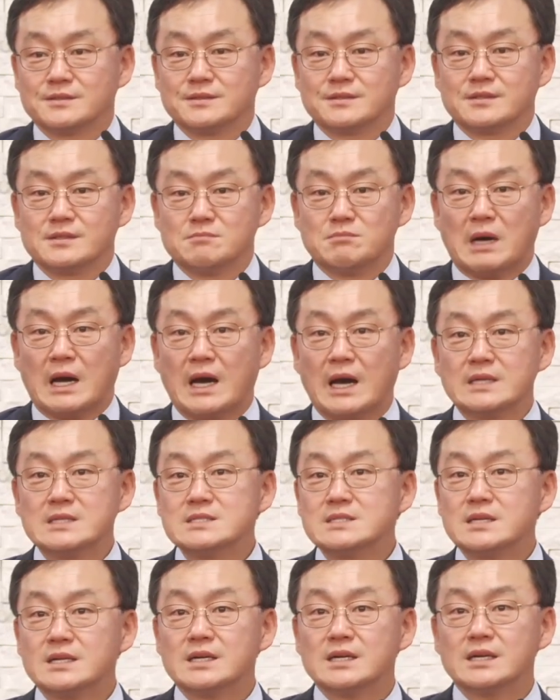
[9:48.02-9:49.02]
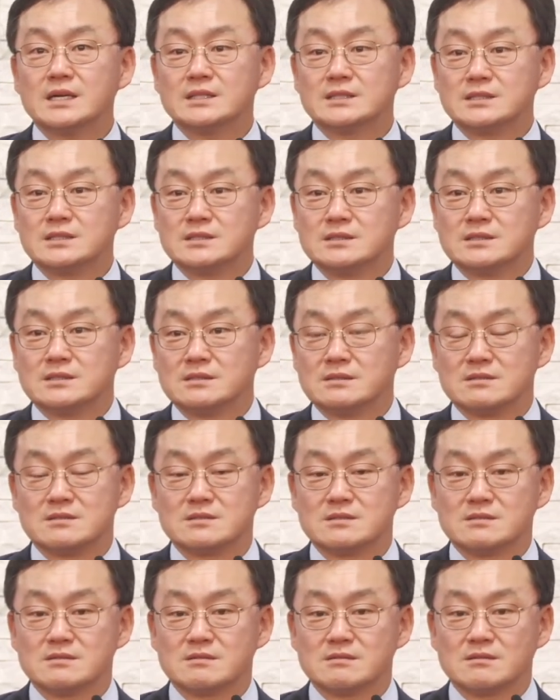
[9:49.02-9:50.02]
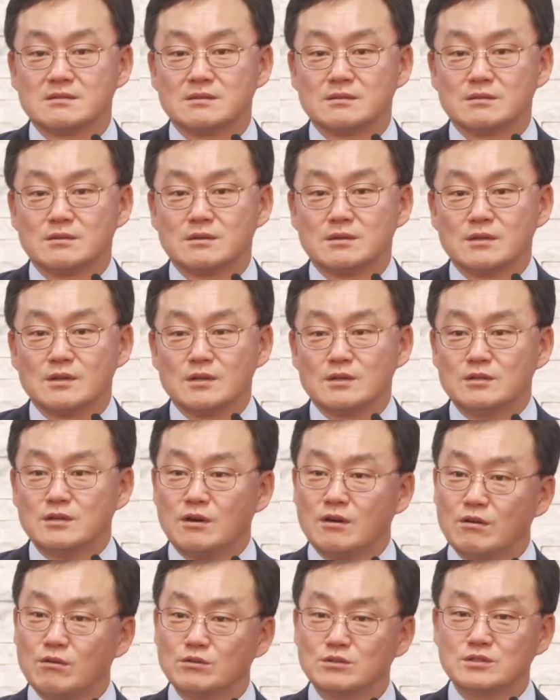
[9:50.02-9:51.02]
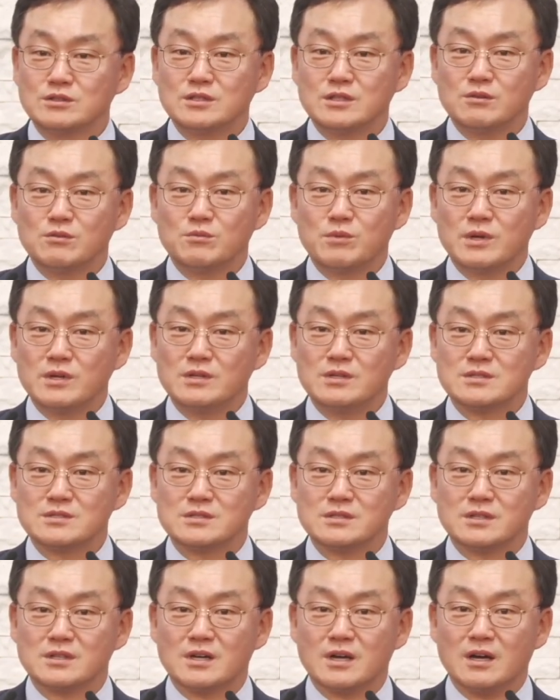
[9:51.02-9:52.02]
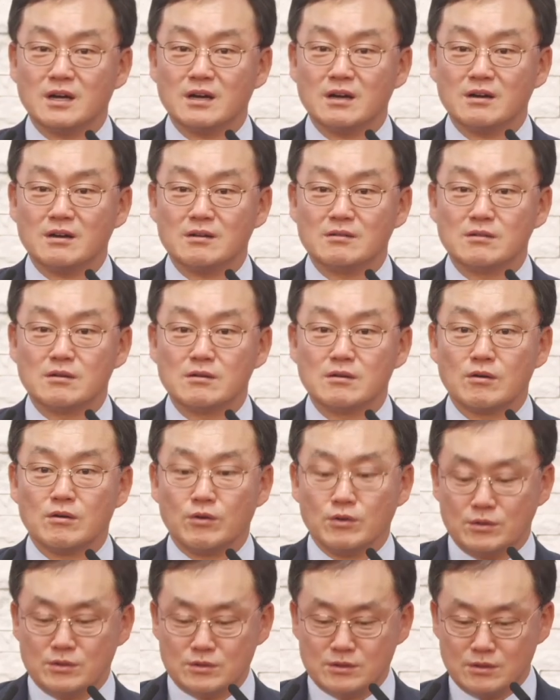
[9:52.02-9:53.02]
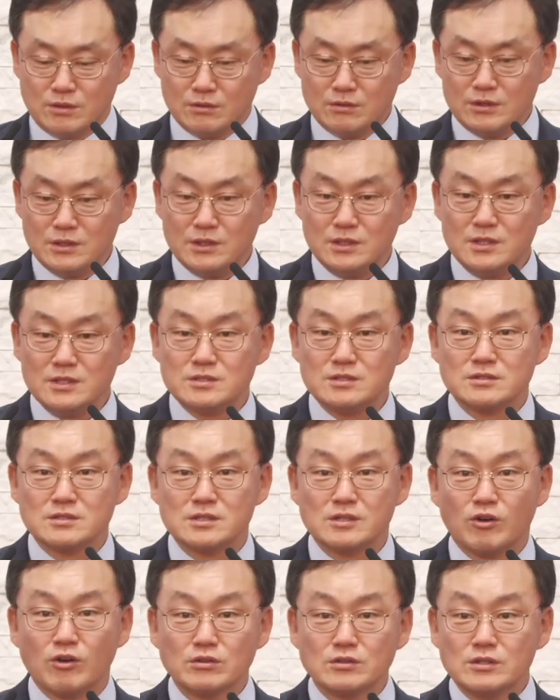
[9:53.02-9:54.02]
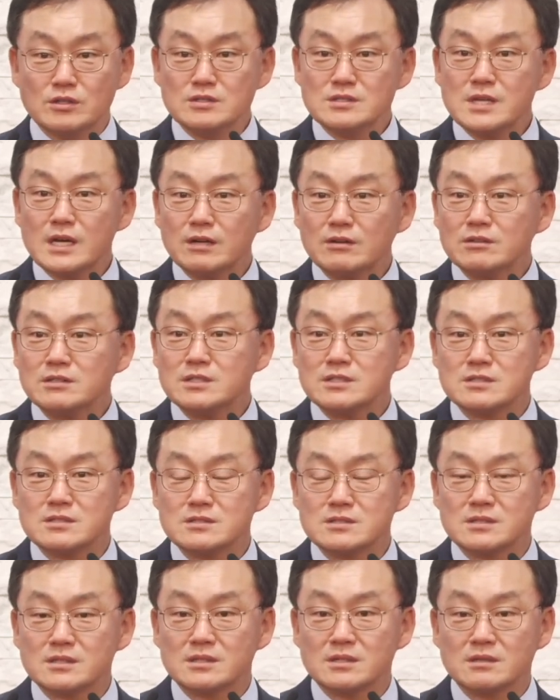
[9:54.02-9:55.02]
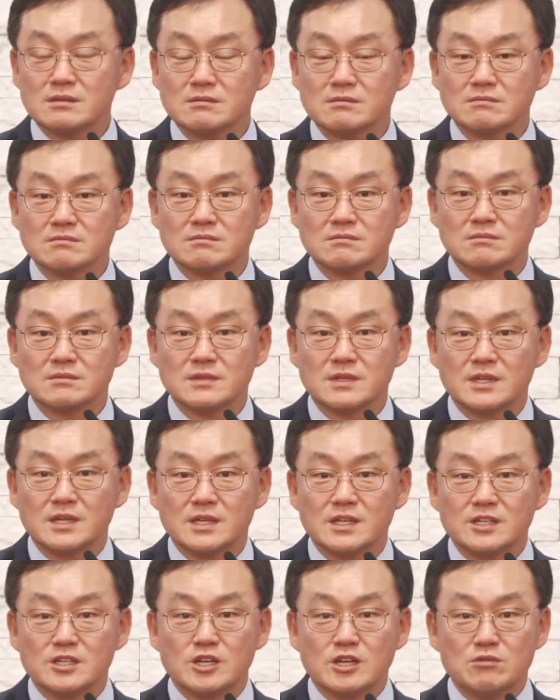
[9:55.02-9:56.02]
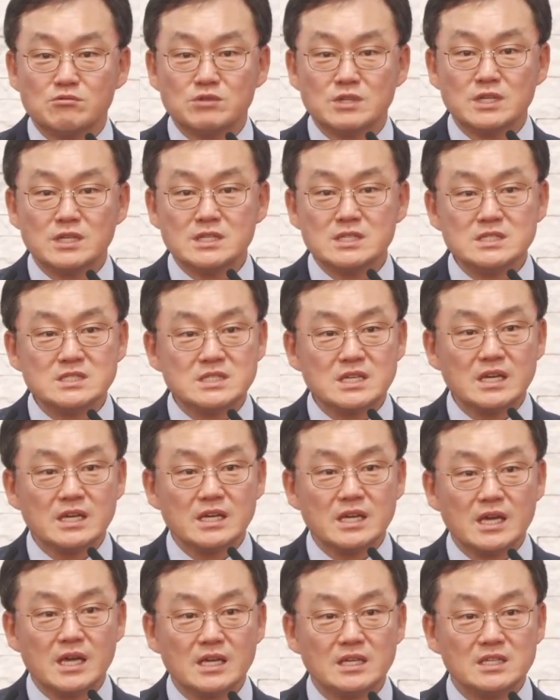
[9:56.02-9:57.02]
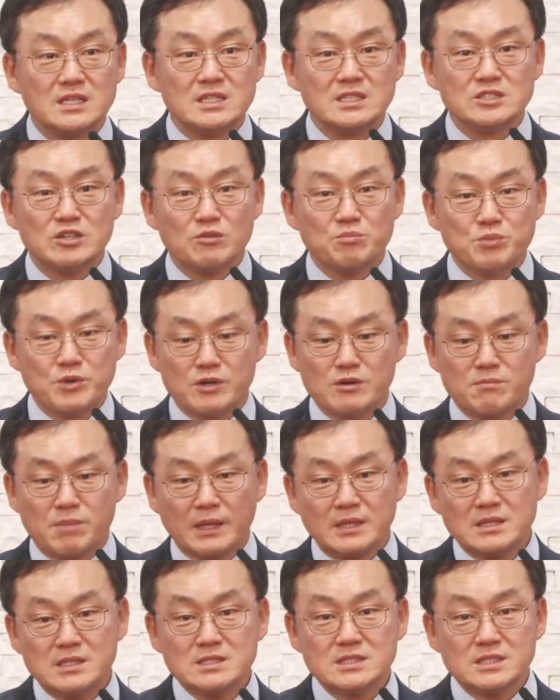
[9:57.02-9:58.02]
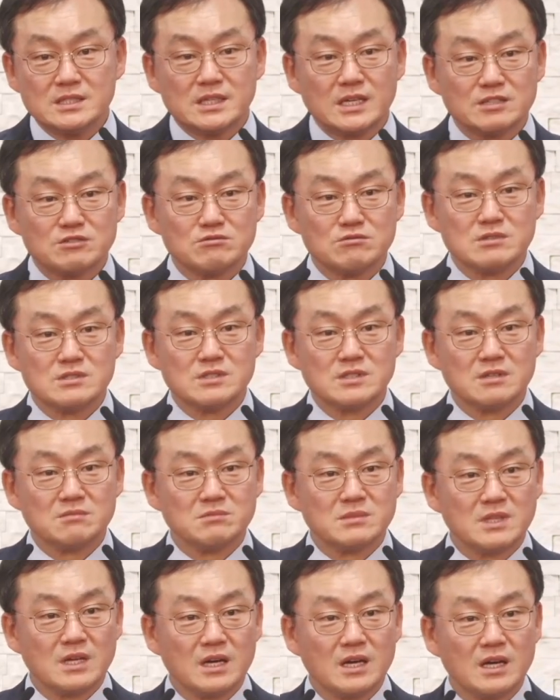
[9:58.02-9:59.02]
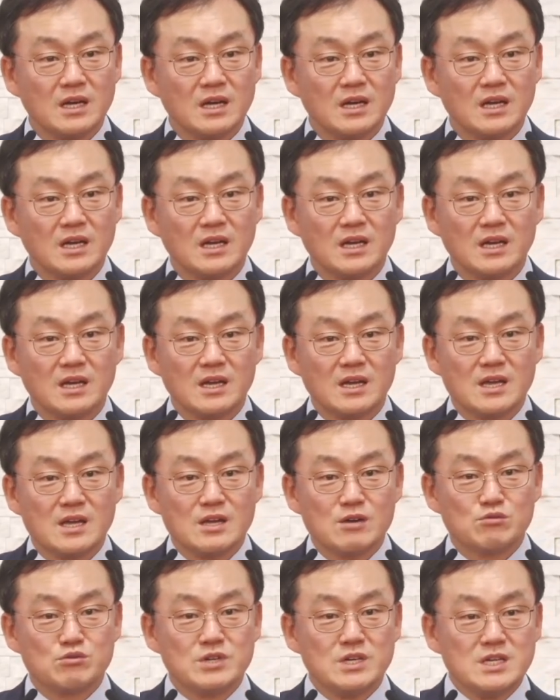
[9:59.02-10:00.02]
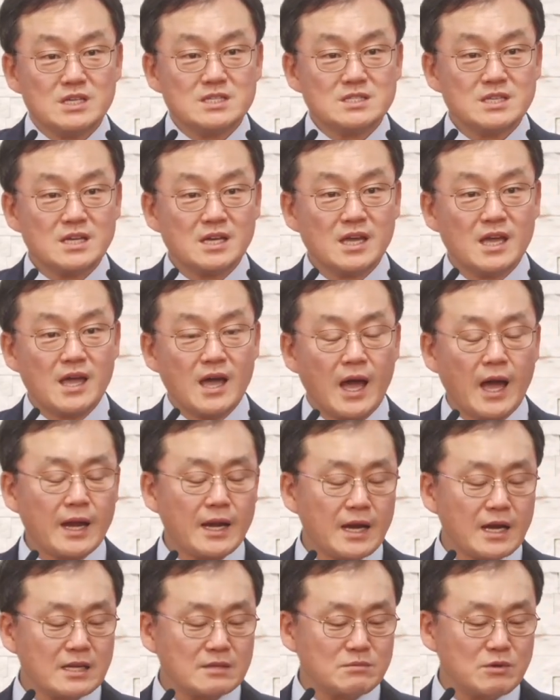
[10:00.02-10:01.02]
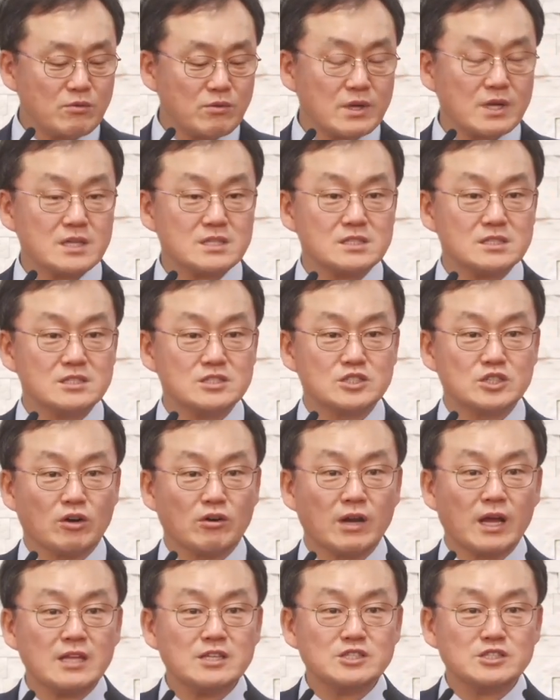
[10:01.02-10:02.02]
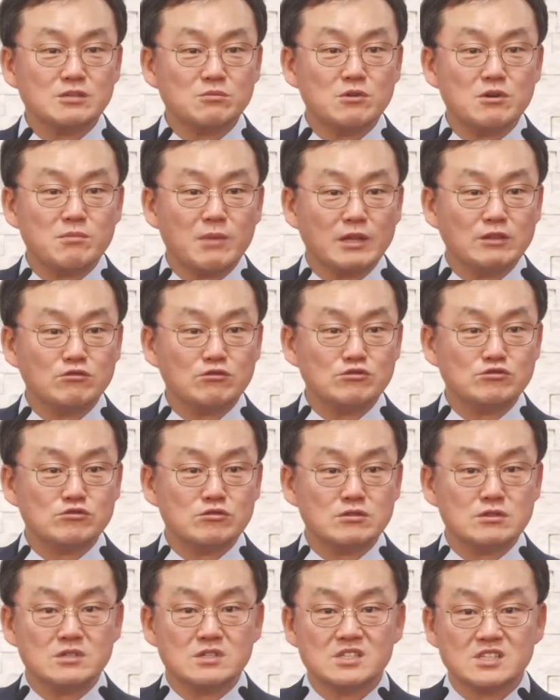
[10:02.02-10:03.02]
많은 생각이 드는 거죠. 야, 어떻게, 왜 이랬을까? 어떤 일이 있었을까? 어떤 사건이 있었을까? 여러분, 우리 인생에 이정표를 반드시 가지고 있어야 됩니다. 우리 인생에 하나님이 원하시는 전환점을 만들 수 있는 그